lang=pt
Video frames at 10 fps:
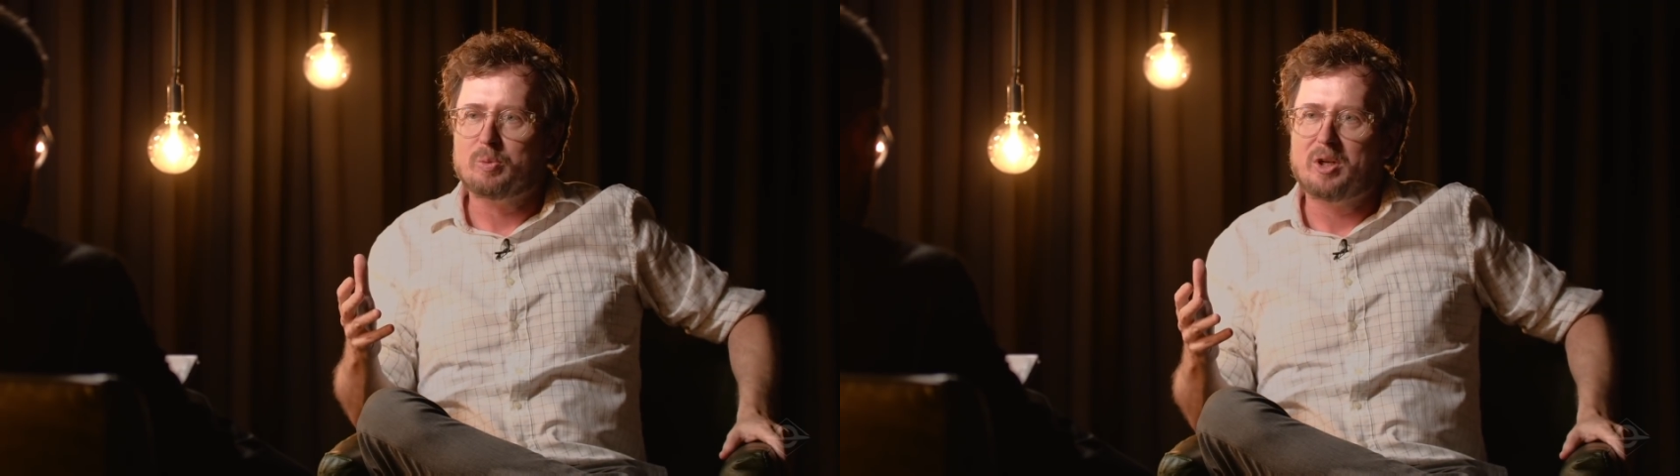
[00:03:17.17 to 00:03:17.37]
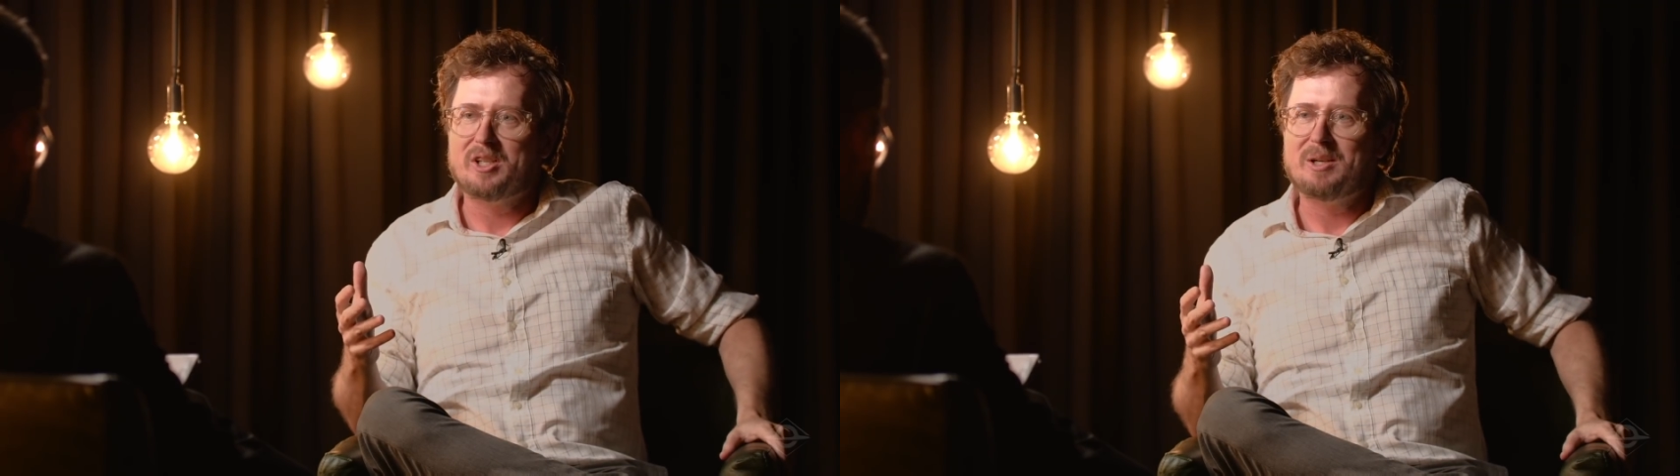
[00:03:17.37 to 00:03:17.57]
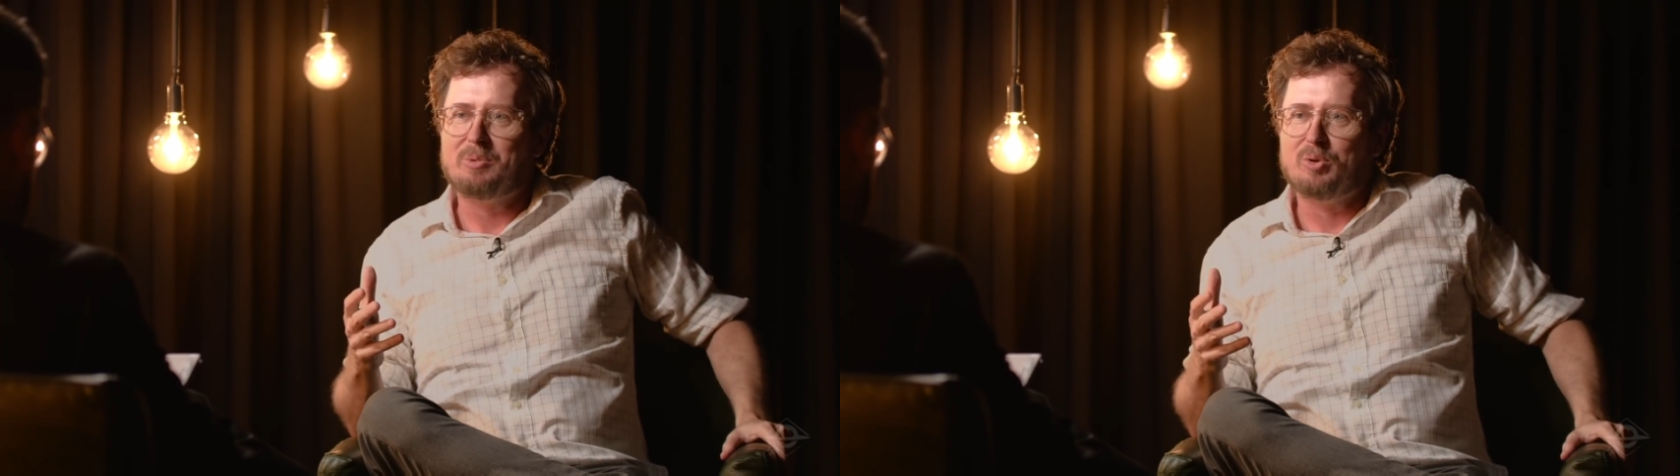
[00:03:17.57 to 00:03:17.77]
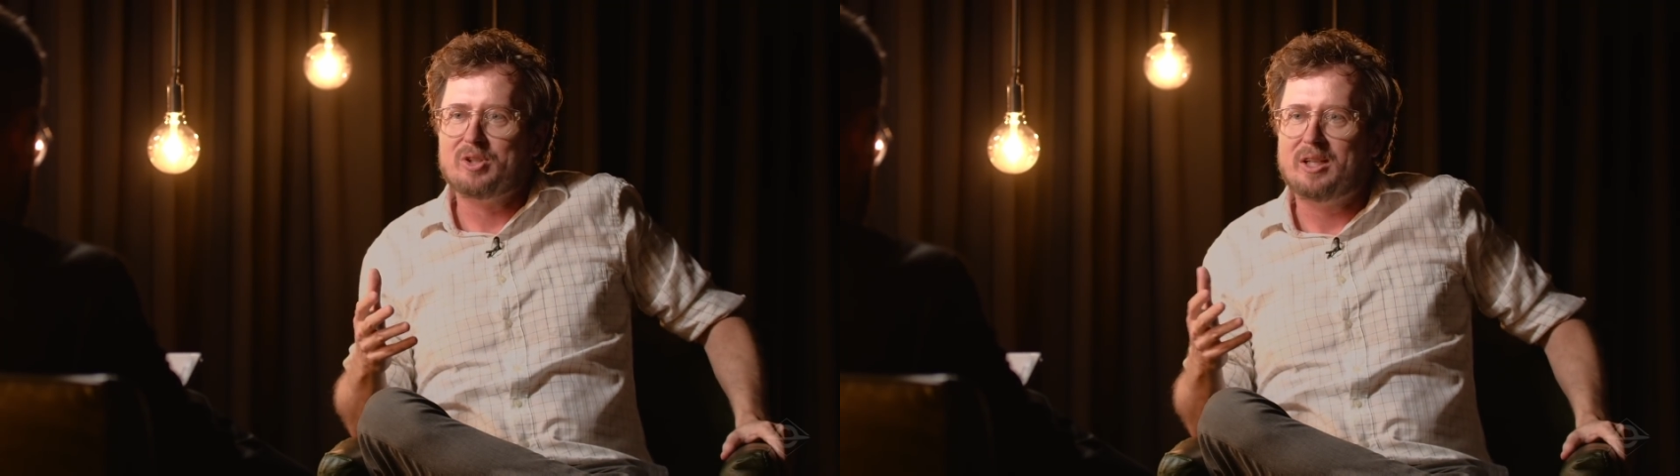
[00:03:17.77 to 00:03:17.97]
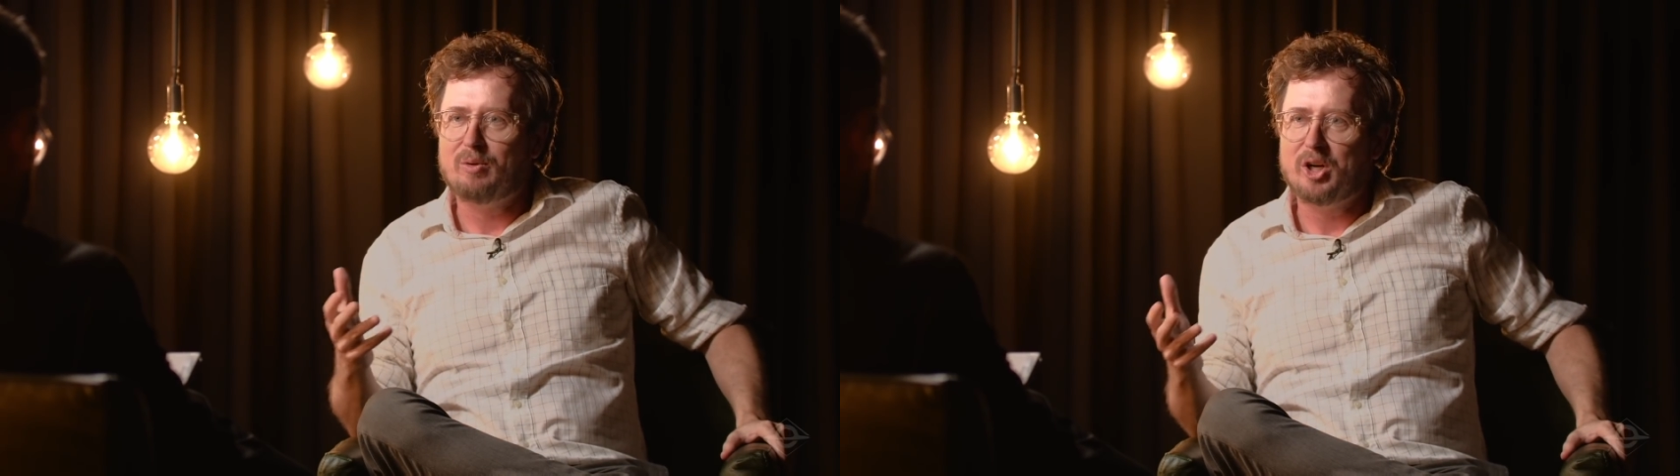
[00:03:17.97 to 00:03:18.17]
por exemplo,
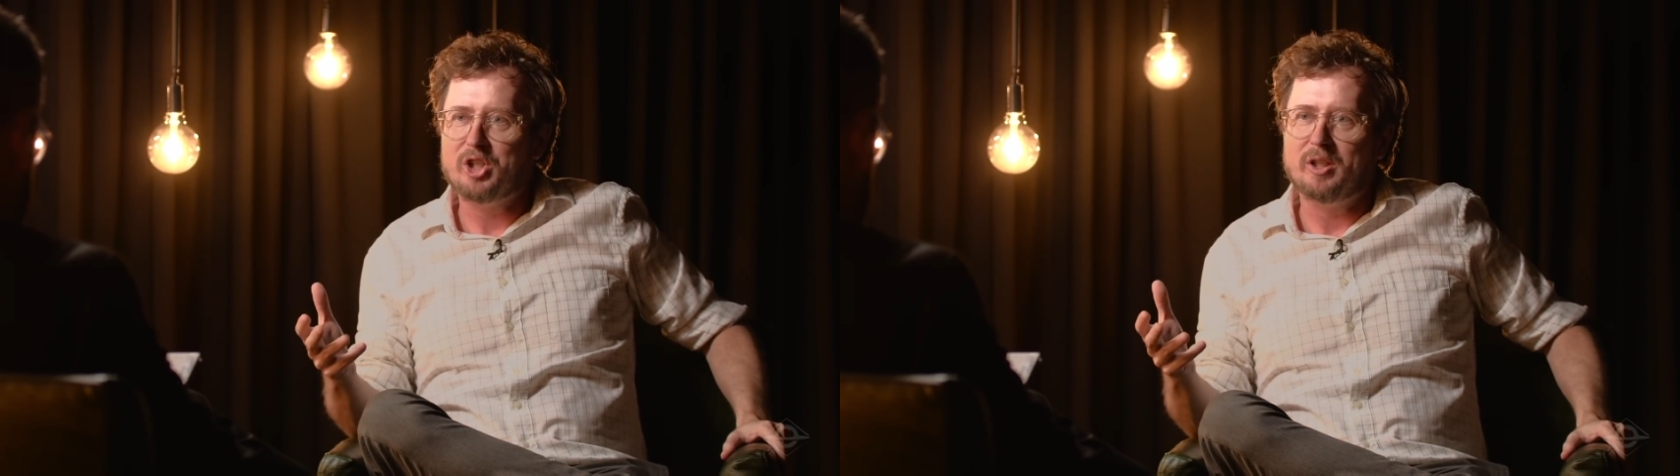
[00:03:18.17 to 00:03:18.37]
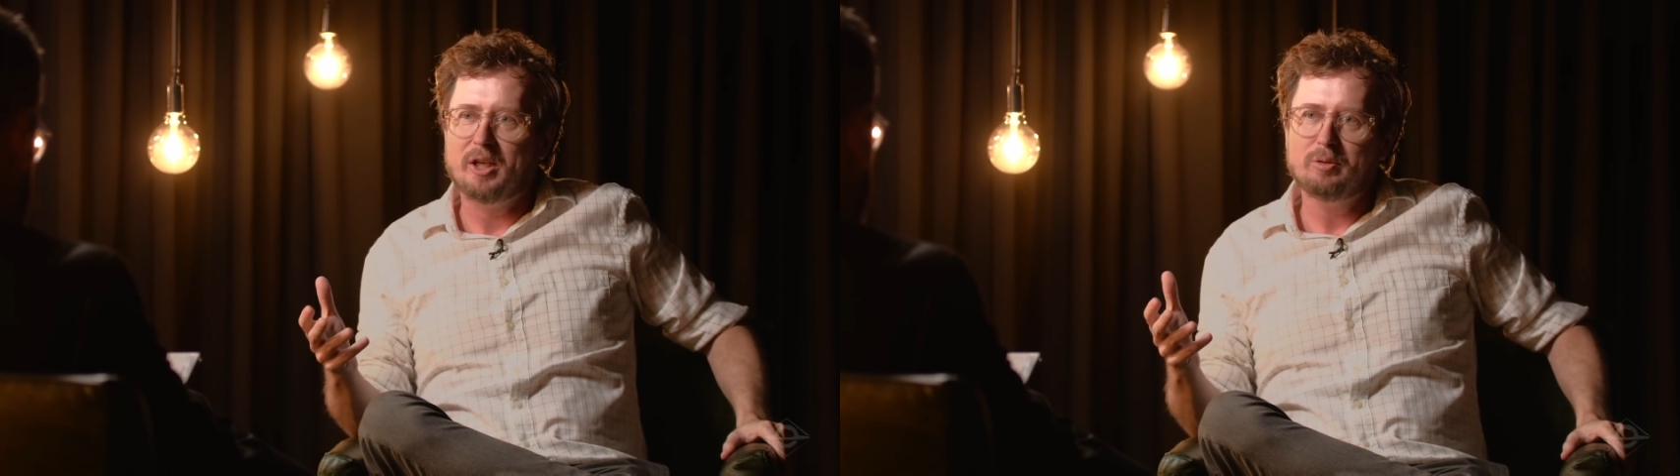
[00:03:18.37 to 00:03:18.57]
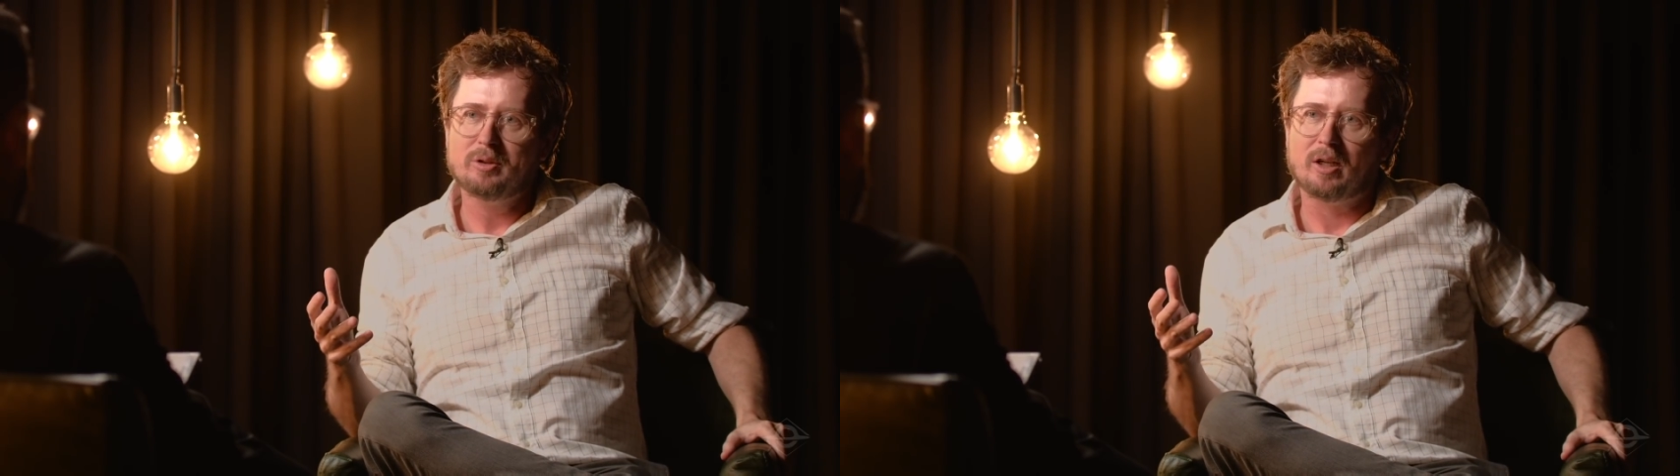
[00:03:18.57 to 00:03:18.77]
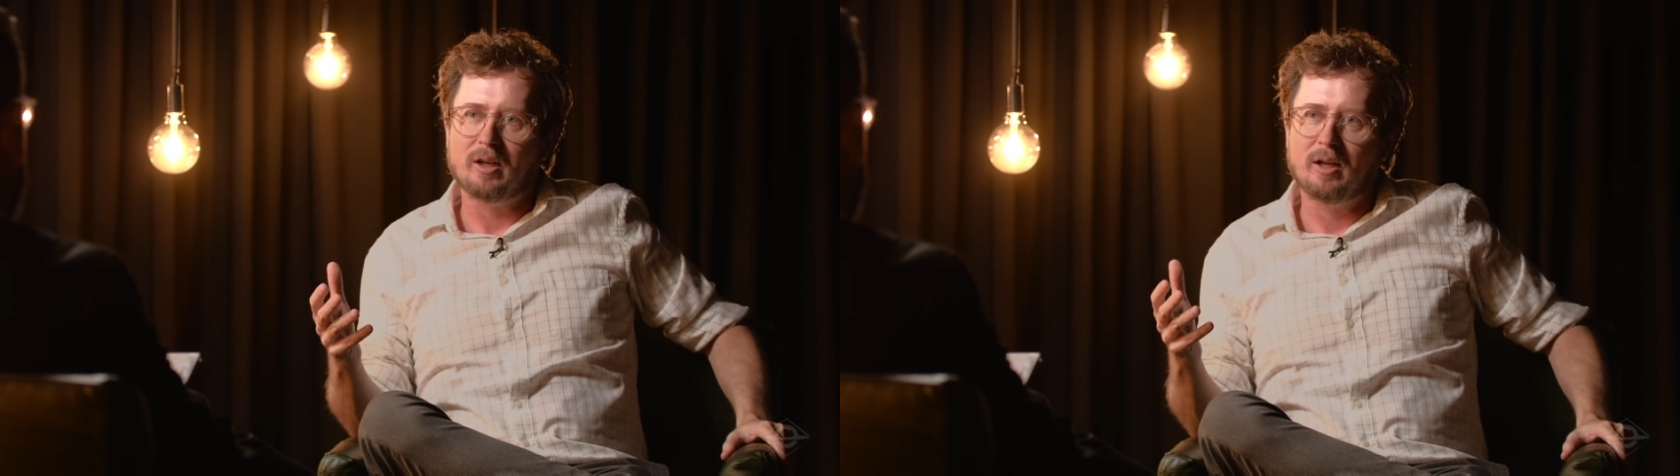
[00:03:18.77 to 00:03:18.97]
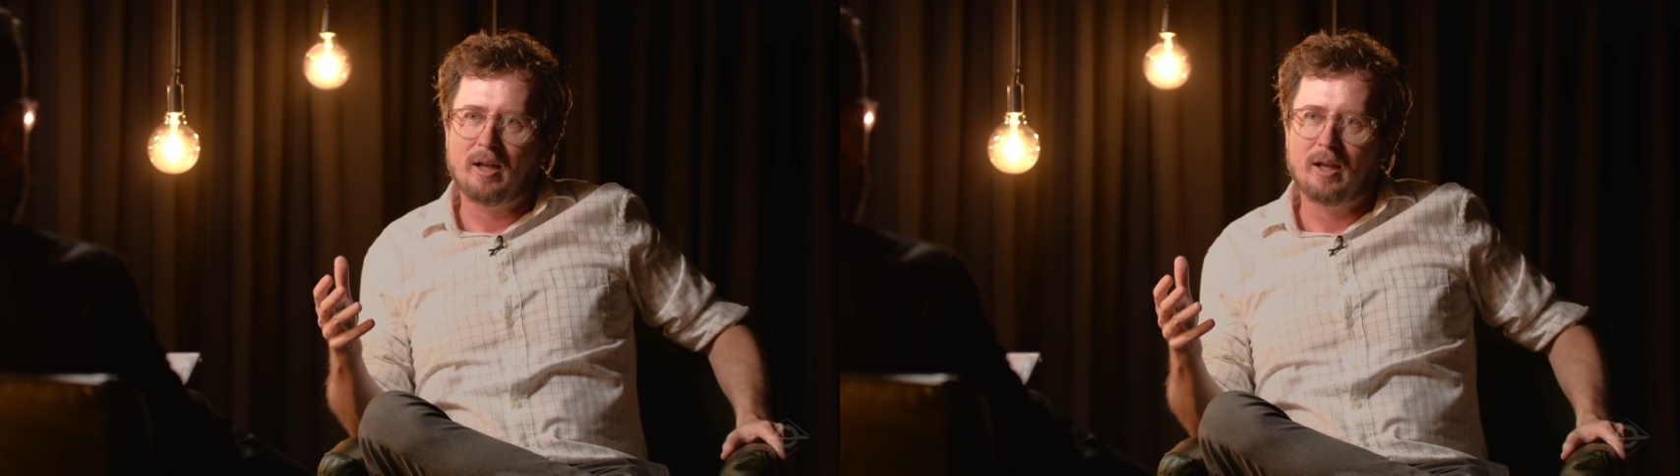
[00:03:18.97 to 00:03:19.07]
usa a linguagem neutra,